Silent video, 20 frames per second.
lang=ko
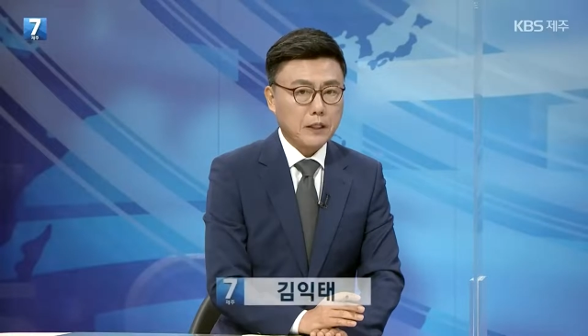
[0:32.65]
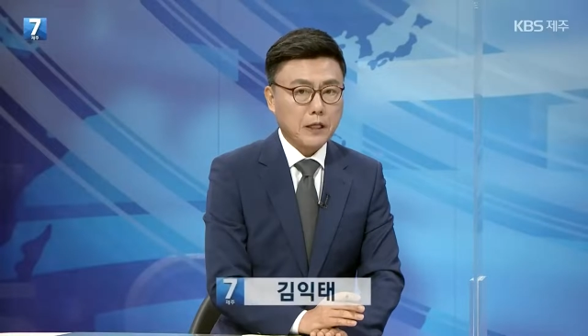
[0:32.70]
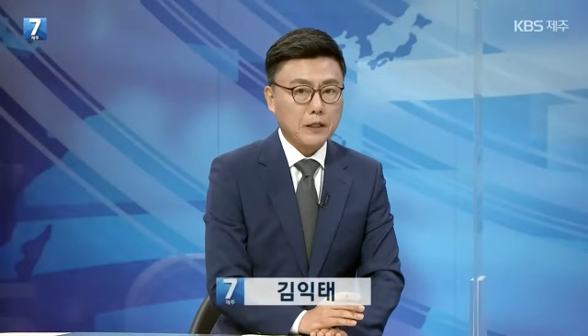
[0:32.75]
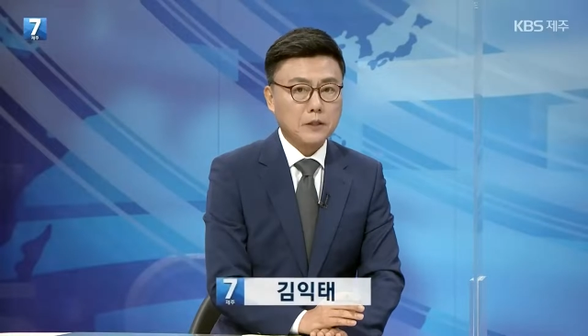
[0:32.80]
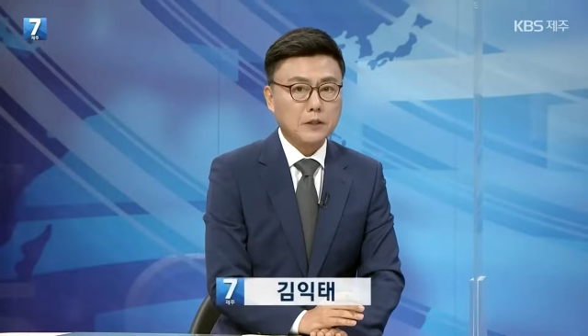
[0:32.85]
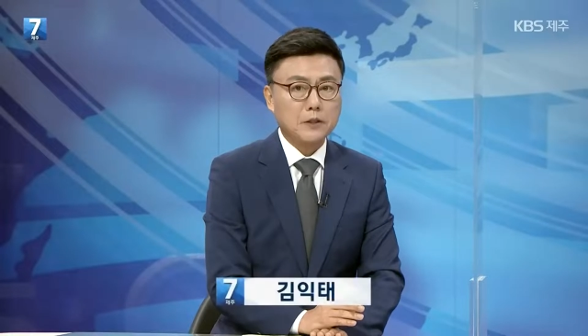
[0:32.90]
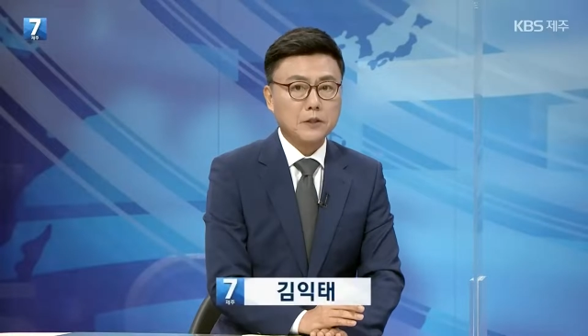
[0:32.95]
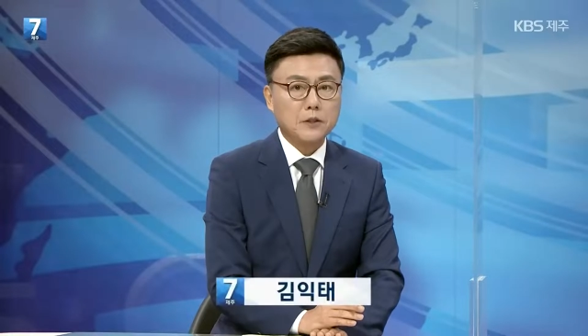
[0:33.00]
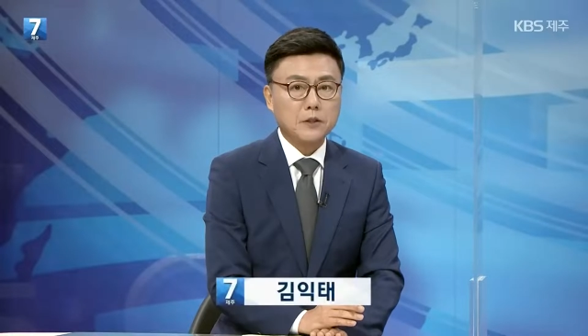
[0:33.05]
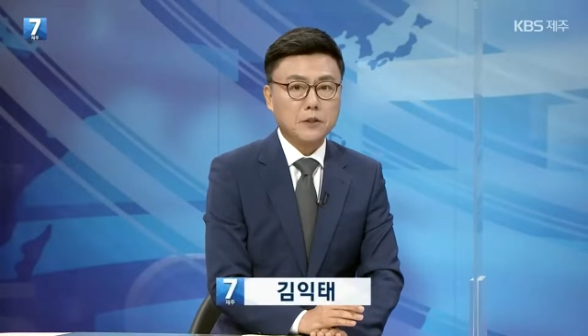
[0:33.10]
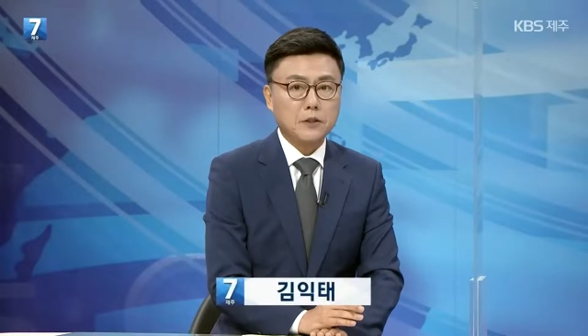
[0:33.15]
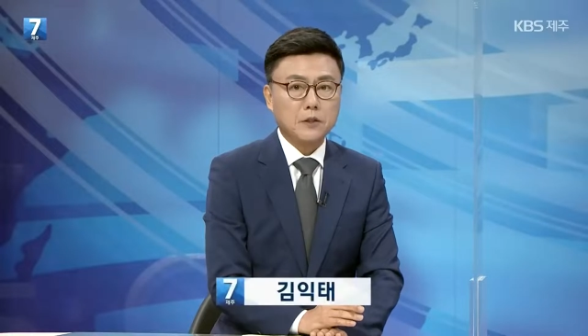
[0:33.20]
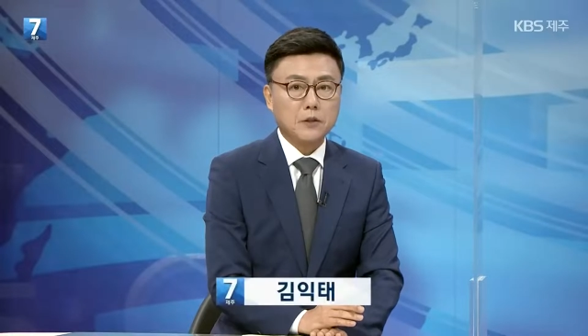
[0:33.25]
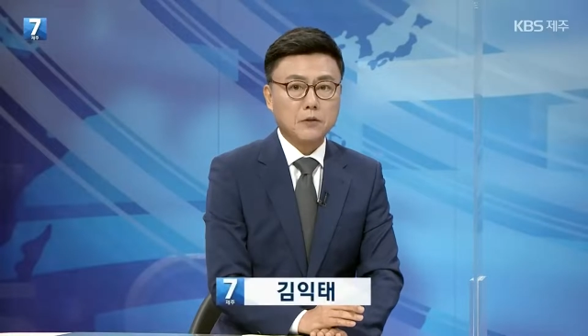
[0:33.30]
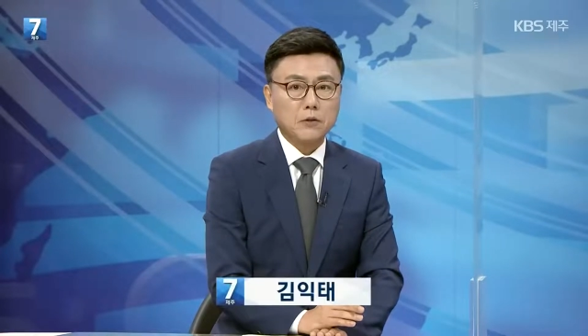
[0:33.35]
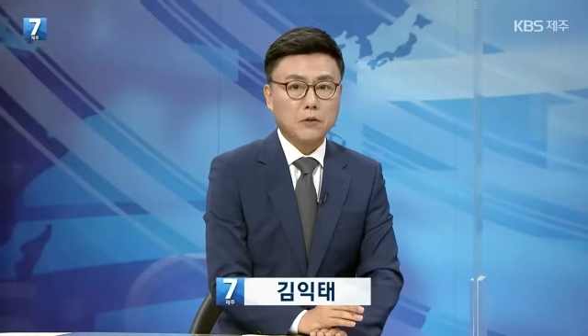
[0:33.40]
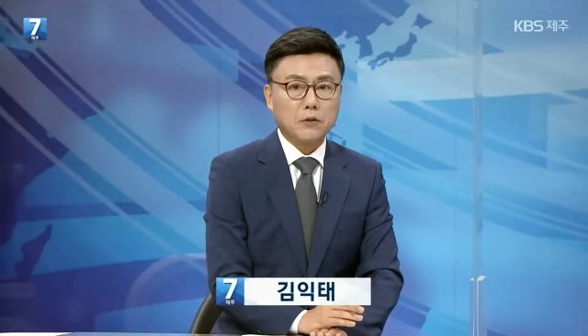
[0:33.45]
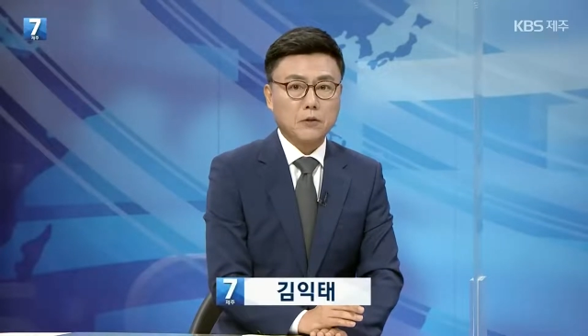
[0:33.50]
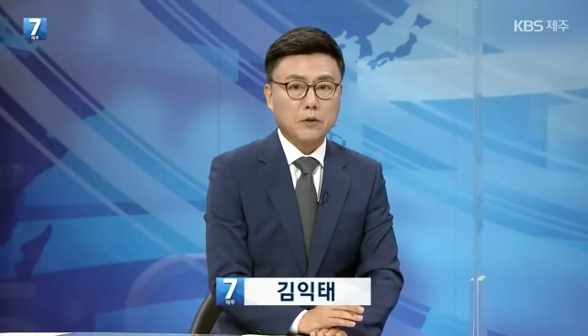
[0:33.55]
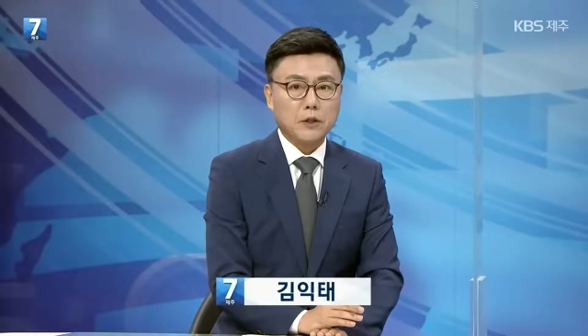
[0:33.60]
다른 지역
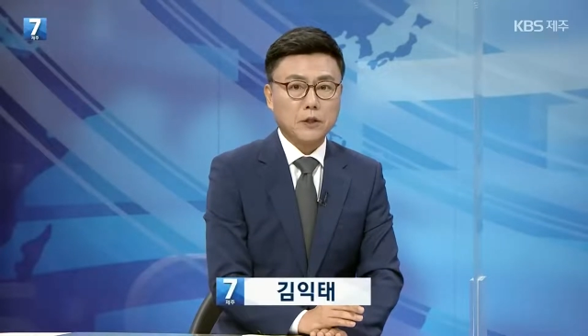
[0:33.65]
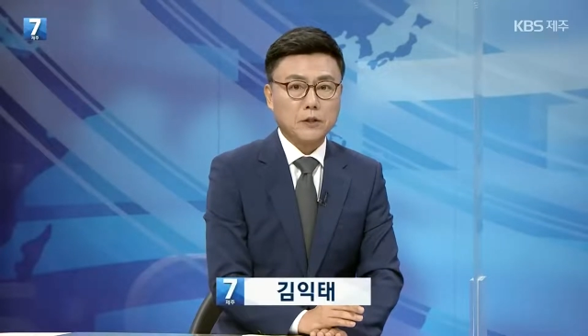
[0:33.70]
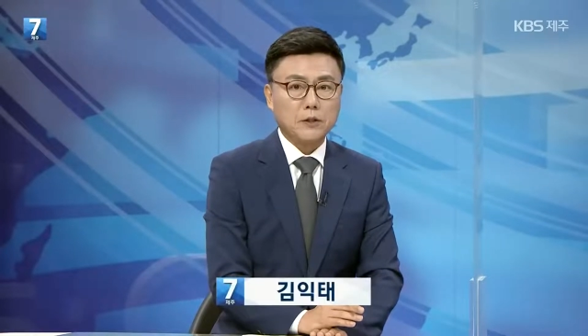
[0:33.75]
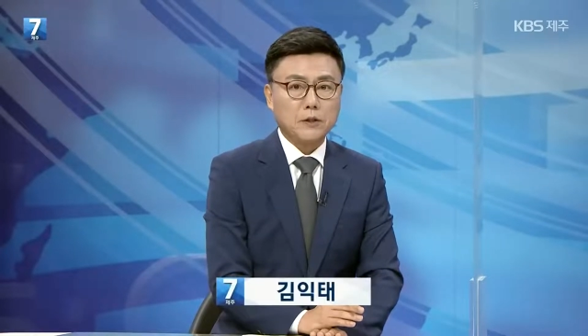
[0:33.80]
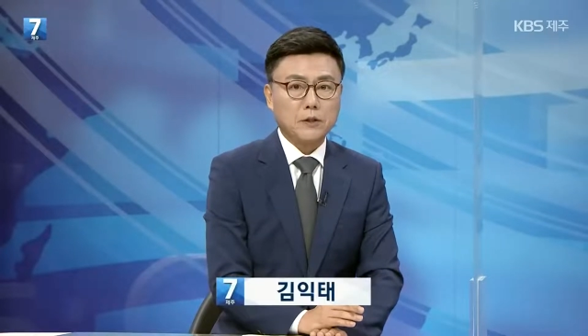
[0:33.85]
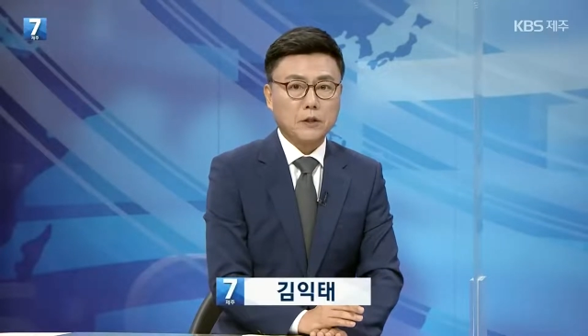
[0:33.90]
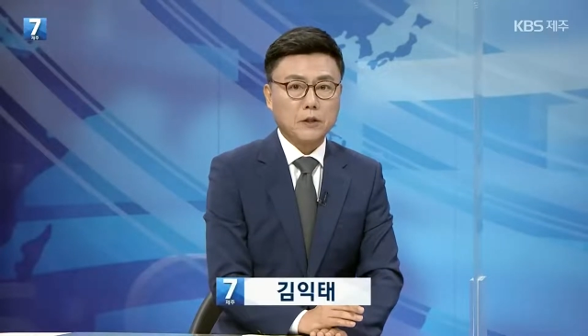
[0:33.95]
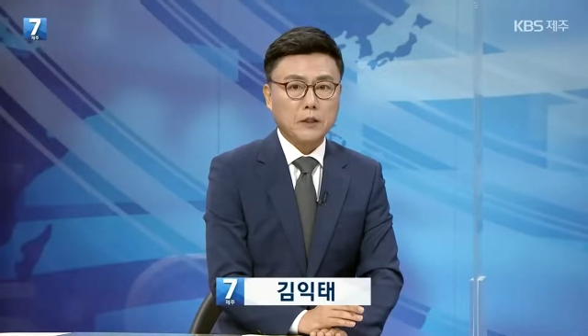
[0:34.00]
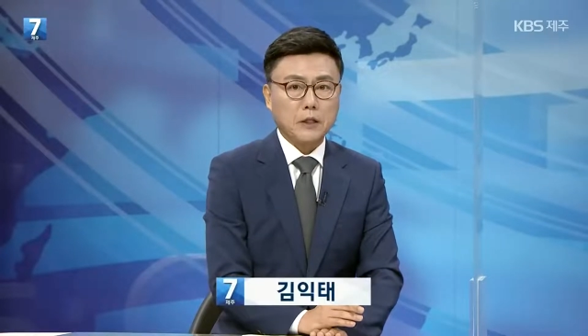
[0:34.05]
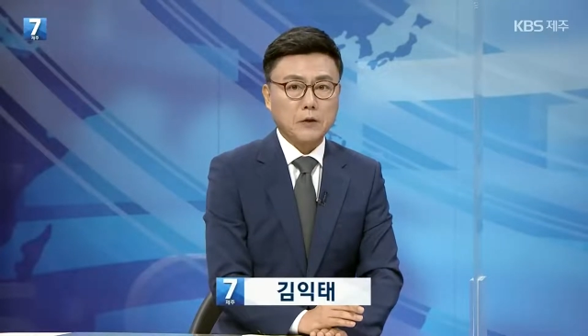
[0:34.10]
언론에서